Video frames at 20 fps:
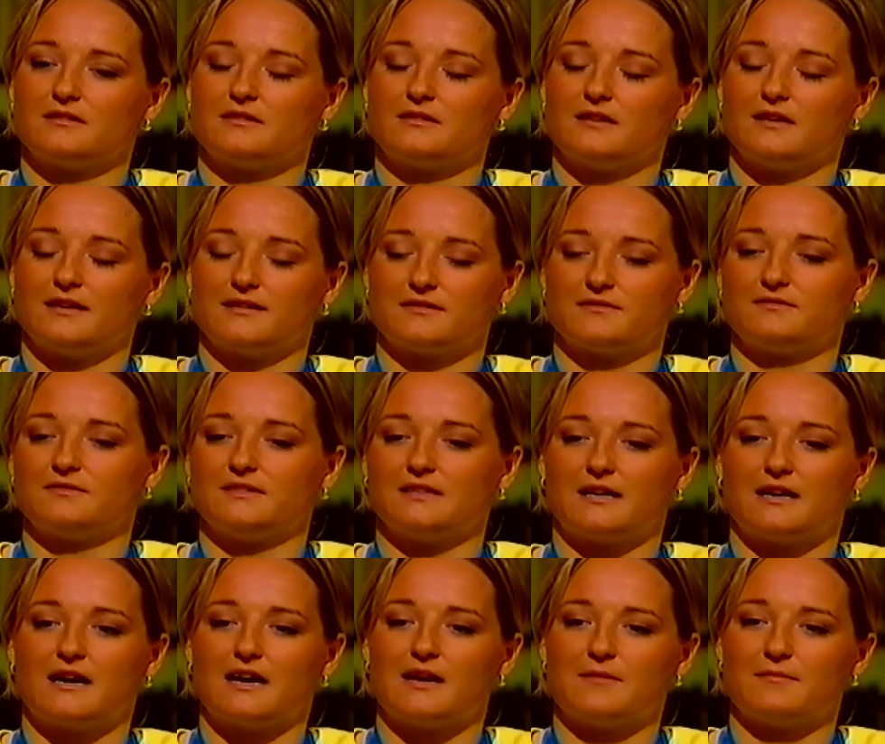die letzten vier
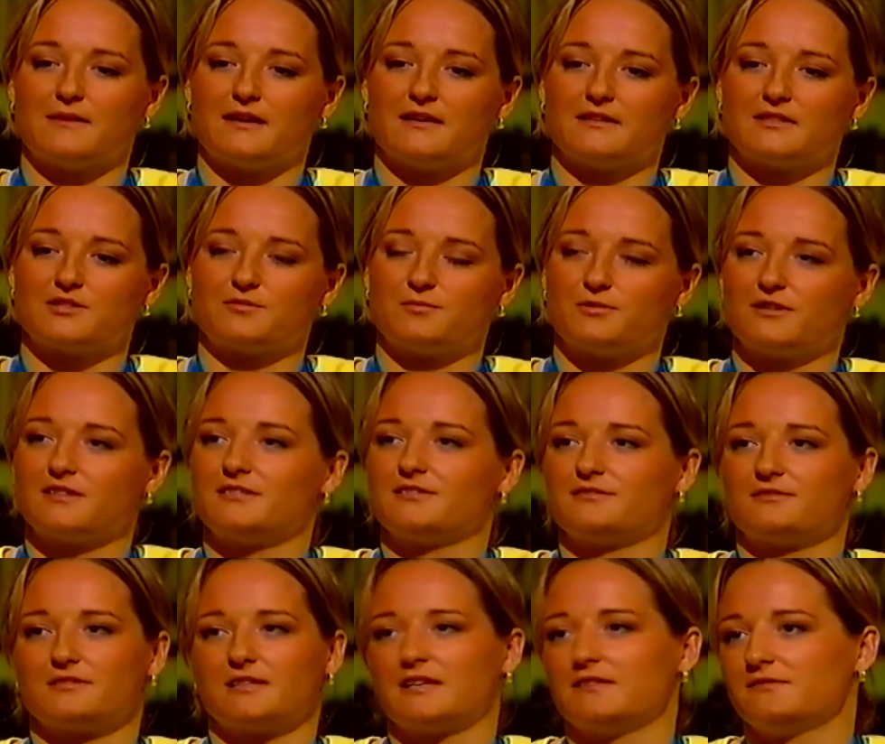Jahre haben eigentlich sportlich
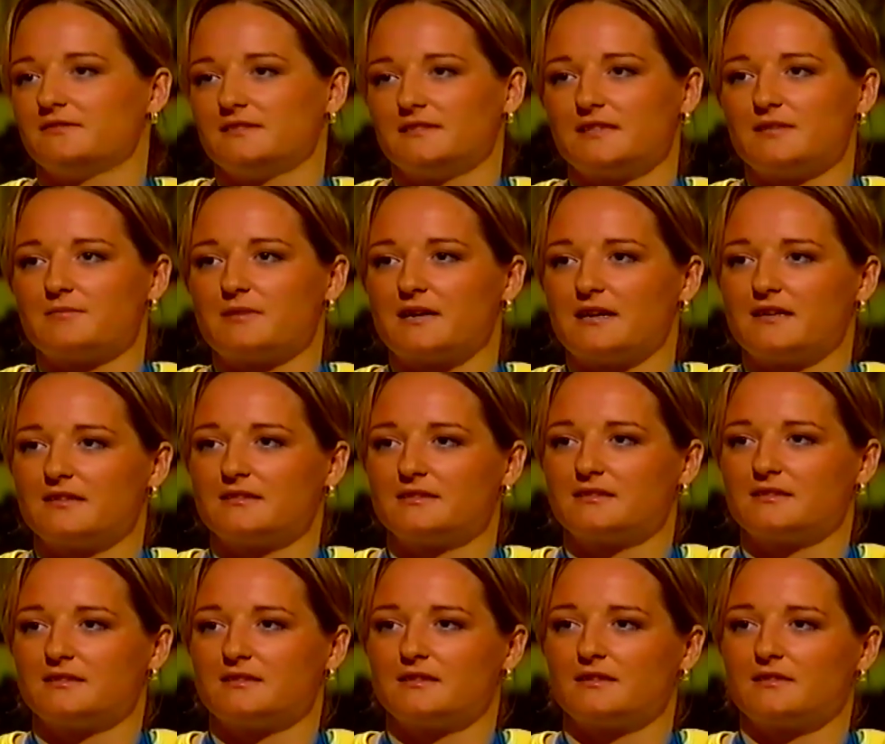total viel gebracht.